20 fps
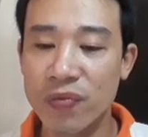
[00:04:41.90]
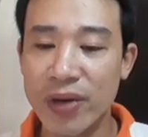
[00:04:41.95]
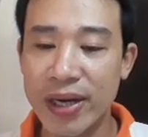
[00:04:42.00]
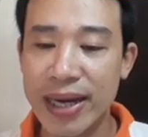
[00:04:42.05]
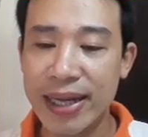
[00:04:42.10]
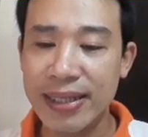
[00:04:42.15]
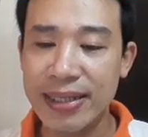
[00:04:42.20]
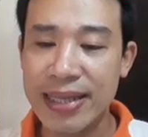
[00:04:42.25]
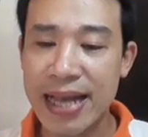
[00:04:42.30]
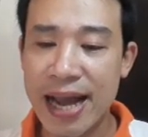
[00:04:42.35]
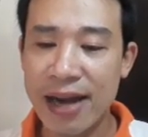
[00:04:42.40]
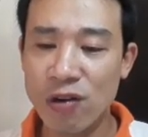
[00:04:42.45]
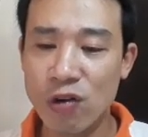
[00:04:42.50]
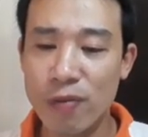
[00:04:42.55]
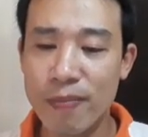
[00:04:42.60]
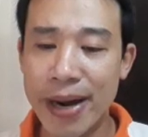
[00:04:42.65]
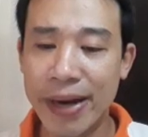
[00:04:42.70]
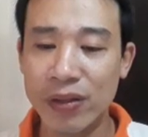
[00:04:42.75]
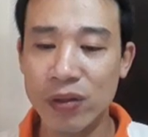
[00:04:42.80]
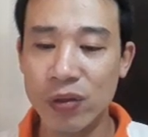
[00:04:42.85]
Về đánh giá
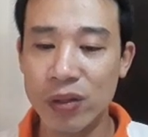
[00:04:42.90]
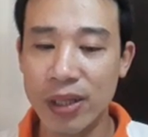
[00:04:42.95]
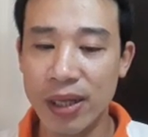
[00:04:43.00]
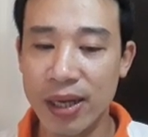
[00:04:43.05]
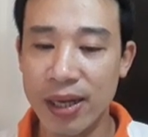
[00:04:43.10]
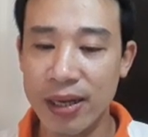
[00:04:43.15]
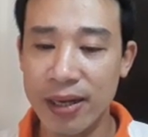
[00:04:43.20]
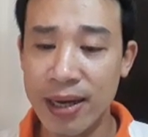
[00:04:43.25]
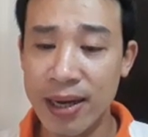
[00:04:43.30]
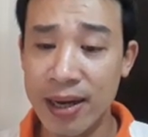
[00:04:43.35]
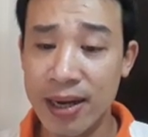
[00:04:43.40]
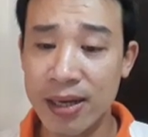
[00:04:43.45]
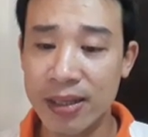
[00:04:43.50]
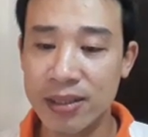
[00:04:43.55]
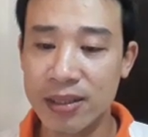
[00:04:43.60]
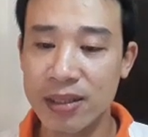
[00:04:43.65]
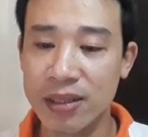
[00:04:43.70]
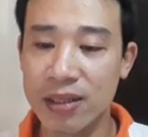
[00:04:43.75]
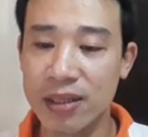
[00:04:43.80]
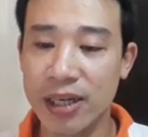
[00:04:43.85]
của bạn tuổi Tý,
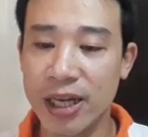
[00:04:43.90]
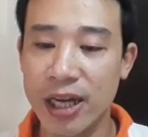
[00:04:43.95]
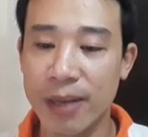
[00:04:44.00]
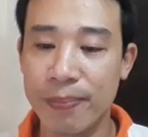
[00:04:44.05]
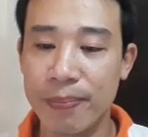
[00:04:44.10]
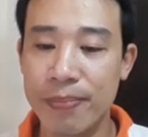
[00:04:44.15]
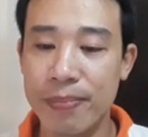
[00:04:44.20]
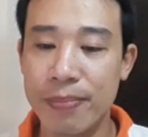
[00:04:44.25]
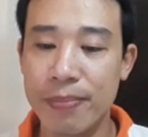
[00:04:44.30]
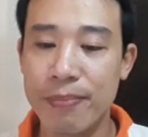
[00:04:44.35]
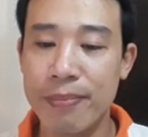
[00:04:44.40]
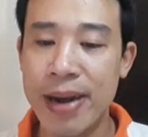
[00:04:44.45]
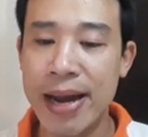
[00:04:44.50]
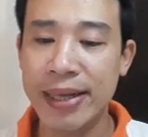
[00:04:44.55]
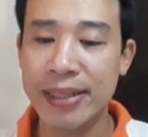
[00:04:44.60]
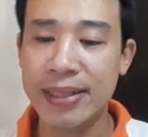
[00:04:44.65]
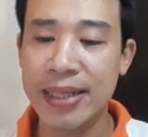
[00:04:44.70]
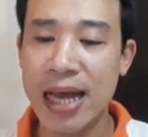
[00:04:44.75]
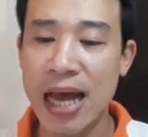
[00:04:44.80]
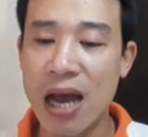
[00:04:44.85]
sự nghiệp
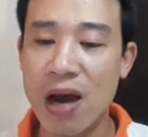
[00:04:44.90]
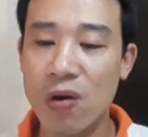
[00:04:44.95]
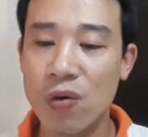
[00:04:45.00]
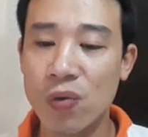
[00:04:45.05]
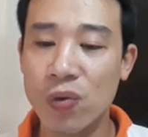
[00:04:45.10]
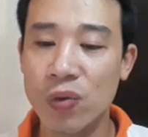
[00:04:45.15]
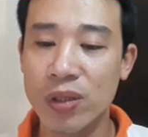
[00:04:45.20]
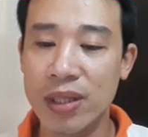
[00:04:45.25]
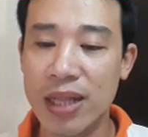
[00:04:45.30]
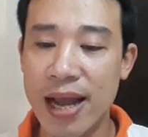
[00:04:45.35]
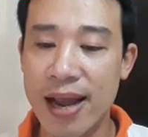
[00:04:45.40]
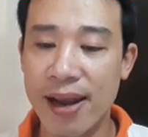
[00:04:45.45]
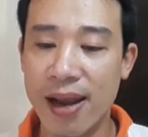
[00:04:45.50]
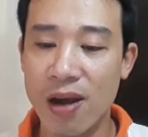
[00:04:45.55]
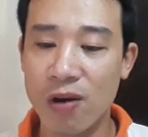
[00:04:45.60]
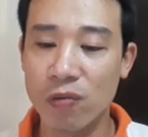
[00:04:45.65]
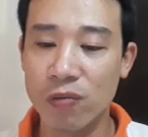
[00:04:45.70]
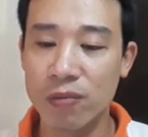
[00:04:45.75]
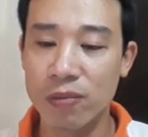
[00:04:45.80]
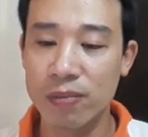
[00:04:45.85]
ba sao, tài
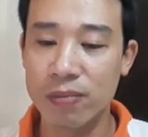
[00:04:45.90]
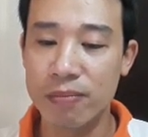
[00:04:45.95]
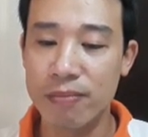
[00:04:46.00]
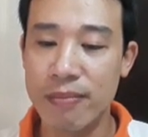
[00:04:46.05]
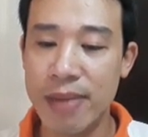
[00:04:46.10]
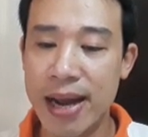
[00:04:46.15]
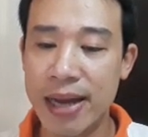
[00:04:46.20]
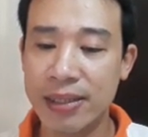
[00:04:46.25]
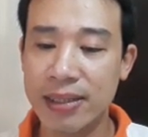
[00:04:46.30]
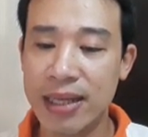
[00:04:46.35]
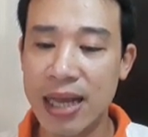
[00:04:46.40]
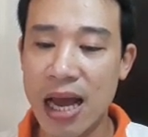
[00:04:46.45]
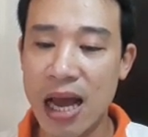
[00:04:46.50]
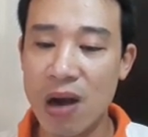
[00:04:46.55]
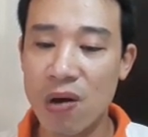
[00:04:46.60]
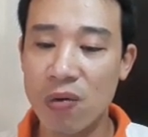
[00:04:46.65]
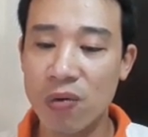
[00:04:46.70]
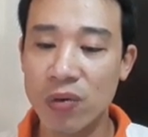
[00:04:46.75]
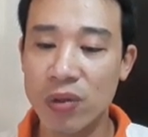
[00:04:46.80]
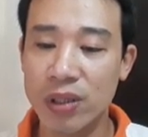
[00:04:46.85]
lộc ba
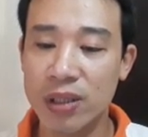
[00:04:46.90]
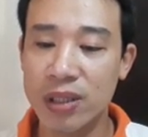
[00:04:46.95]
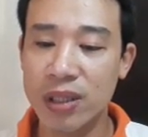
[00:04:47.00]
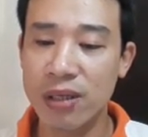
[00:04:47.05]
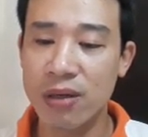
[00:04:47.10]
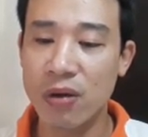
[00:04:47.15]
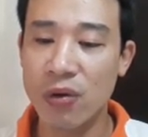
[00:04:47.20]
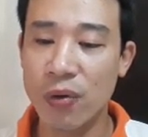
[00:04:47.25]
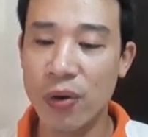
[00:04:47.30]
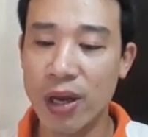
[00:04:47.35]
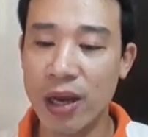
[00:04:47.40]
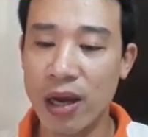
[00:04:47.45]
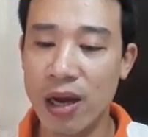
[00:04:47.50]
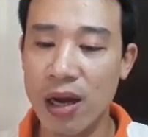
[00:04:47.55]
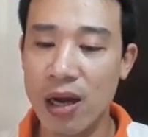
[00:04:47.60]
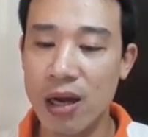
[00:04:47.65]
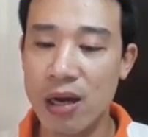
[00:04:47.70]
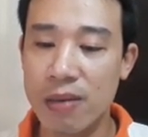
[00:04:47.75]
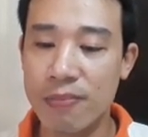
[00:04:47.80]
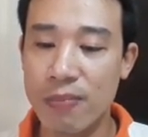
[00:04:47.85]
sao, sức khỏe
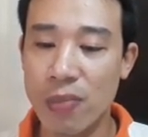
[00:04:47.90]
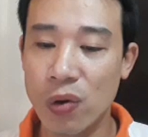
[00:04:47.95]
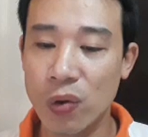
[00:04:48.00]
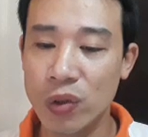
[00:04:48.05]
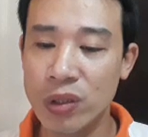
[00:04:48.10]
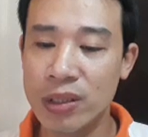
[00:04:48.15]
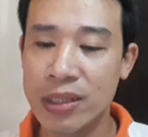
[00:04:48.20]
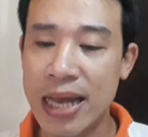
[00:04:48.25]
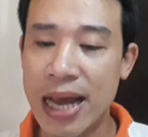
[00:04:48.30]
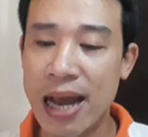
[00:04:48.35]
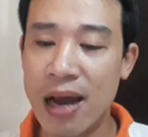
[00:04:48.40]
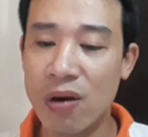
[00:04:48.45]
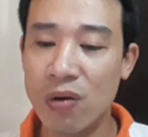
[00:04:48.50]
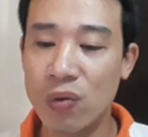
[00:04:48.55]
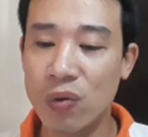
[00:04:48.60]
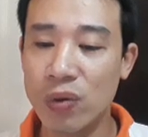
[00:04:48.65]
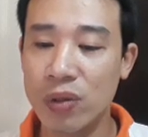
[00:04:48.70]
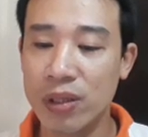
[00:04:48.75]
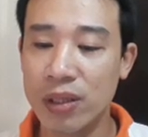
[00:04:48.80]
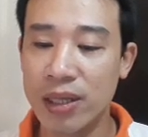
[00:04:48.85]
bốn
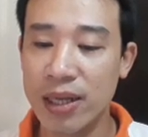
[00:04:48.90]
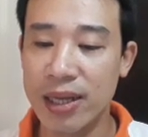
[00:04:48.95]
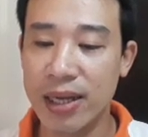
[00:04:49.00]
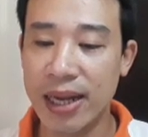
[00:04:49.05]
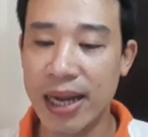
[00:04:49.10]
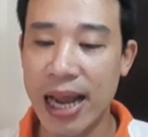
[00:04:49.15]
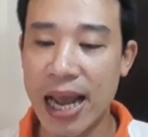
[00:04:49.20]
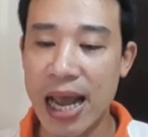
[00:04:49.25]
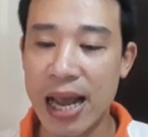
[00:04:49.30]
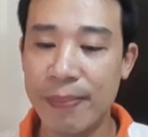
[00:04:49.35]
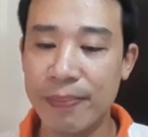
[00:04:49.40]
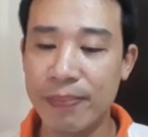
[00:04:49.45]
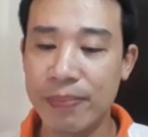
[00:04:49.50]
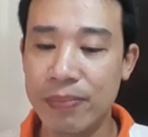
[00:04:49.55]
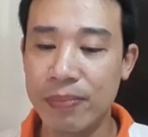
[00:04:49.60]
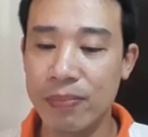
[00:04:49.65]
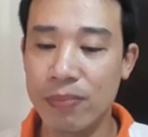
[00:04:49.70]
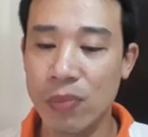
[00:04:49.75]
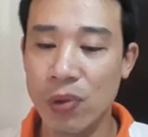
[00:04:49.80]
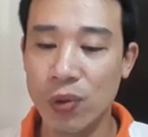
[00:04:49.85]
sao, tình cảm
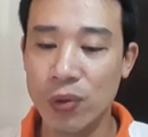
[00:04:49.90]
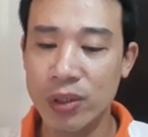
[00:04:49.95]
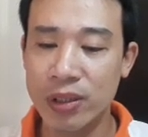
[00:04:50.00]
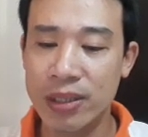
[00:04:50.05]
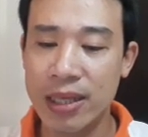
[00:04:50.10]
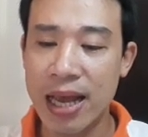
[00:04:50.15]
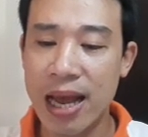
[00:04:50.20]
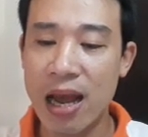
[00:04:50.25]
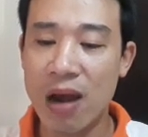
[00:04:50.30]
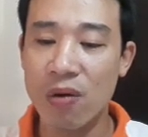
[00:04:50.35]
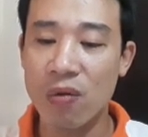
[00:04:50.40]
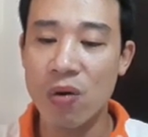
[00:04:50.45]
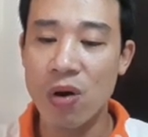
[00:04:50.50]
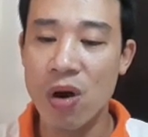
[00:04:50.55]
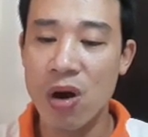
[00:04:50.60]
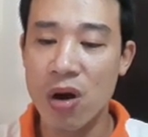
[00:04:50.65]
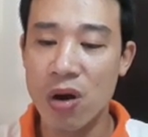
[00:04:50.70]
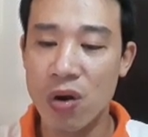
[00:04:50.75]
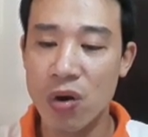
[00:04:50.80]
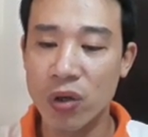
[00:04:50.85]
bốn sao,
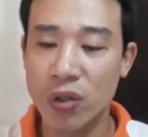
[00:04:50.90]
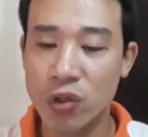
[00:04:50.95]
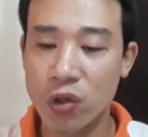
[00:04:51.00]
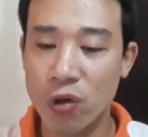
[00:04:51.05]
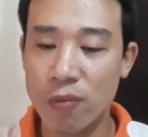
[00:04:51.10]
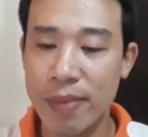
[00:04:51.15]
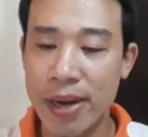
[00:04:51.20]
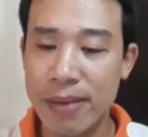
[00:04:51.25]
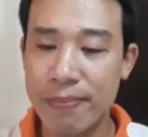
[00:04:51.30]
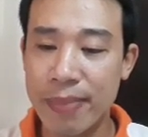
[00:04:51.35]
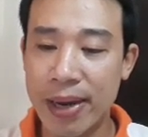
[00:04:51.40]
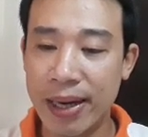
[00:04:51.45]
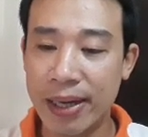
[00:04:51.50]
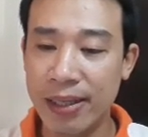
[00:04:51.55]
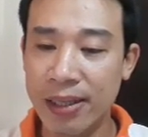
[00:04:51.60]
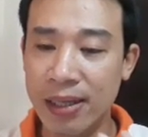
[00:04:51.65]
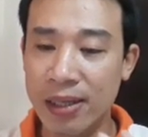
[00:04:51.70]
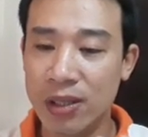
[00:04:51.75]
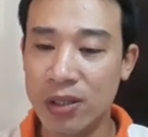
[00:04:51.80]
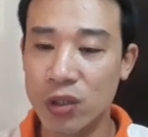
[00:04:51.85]
con số may mắn
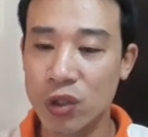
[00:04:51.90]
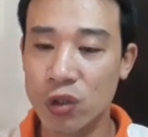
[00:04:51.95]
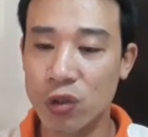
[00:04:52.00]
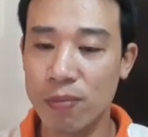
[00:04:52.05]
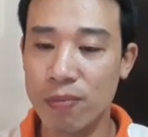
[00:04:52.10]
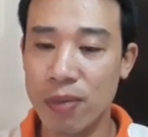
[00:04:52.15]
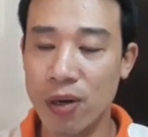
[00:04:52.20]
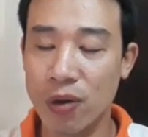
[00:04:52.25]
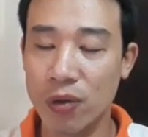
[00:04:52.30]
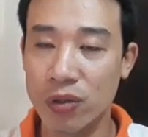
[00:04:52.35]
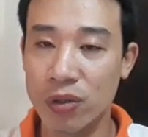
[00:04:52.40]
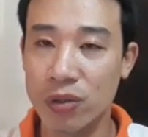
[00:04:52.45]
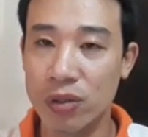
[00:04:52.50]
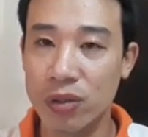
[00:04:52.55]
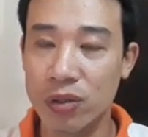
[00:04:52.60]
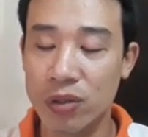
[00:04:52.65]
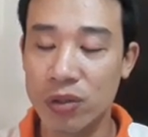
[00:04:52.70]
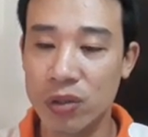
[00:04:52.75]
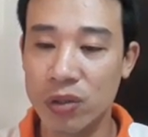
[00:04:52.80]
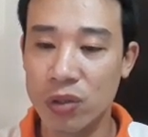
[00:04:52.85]
số một,
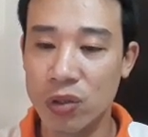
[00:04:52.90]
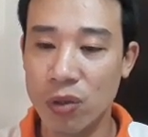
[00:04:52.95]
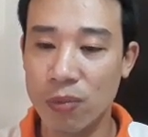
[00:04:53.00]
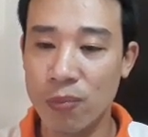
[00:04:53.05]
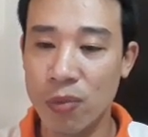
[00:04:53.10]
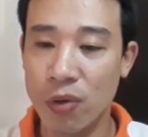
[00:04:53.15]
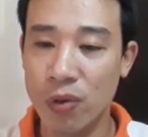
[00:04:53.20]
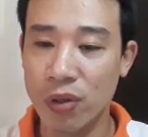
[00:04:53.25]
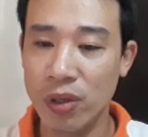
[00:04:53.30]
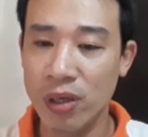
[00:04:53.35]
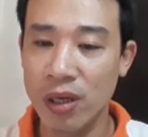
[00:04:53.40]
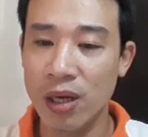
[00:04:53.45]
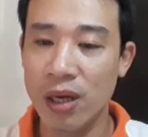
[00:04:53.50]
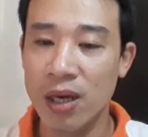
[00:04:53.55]
số bốn,